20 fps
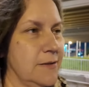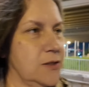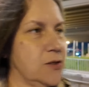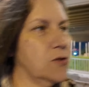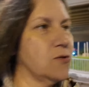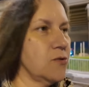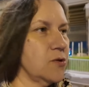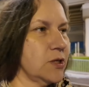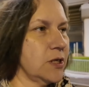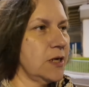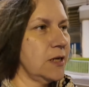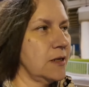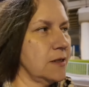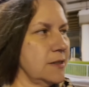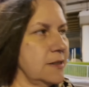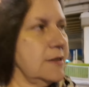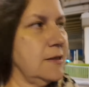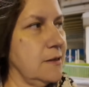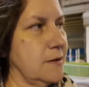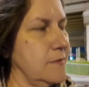
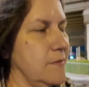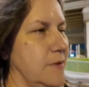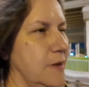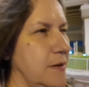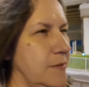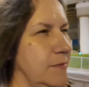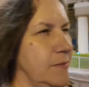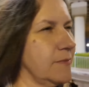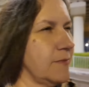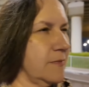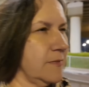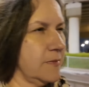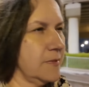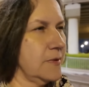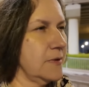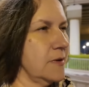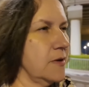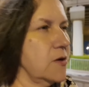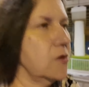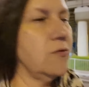загружался
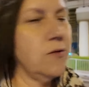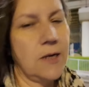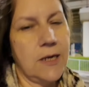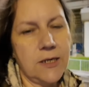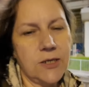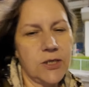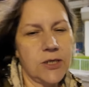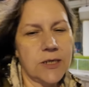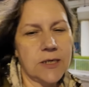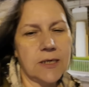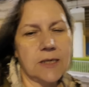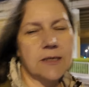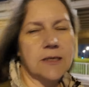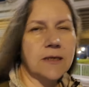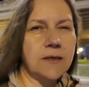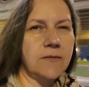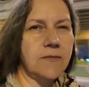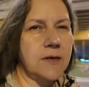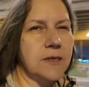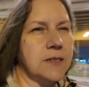вам роличек,
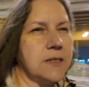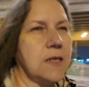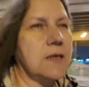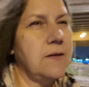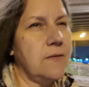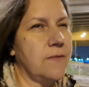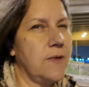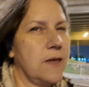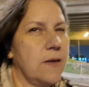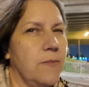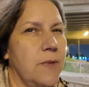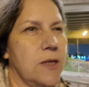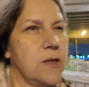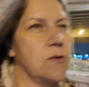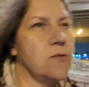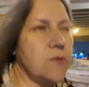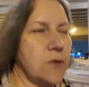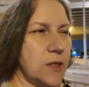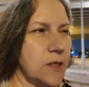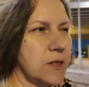это 22
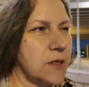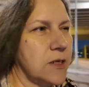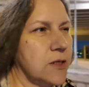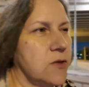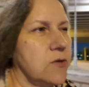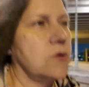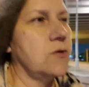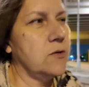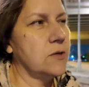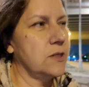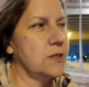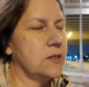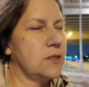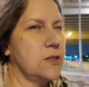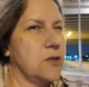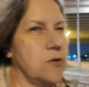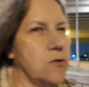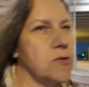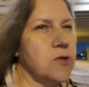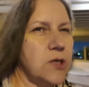минуты, который он
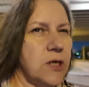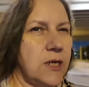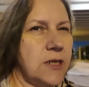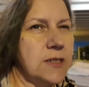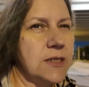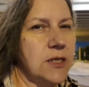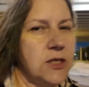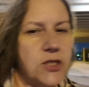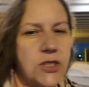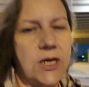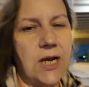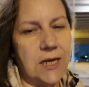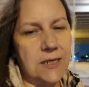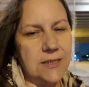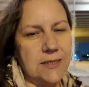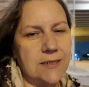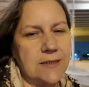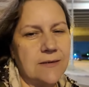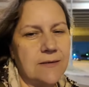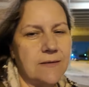загружался
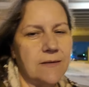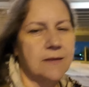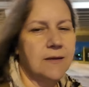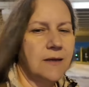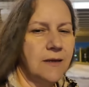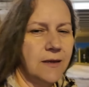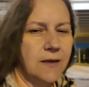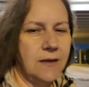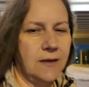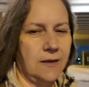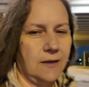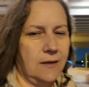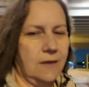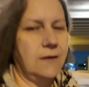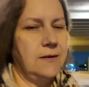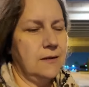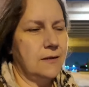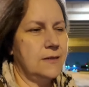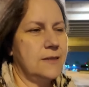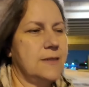час.
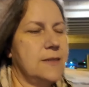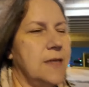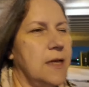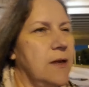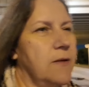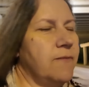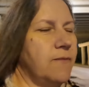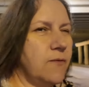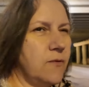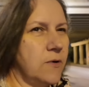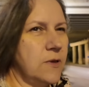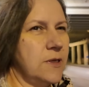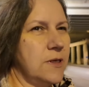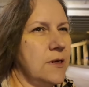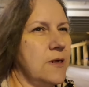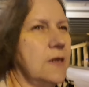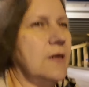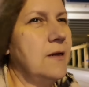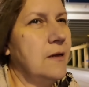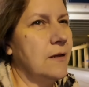С
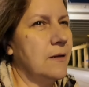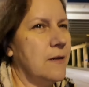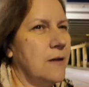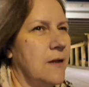телефона,